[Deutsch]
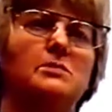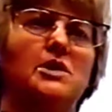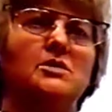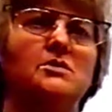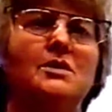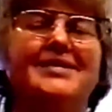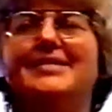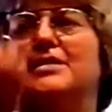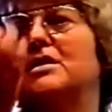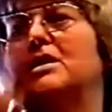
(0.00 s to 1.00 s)
zu machen,
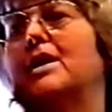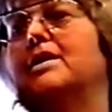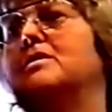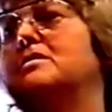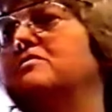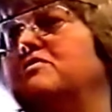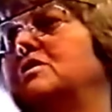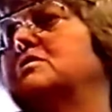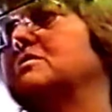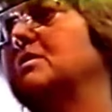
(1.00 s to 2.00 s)
ihren eigenen
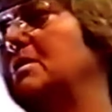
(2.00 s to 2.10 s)
Weg zu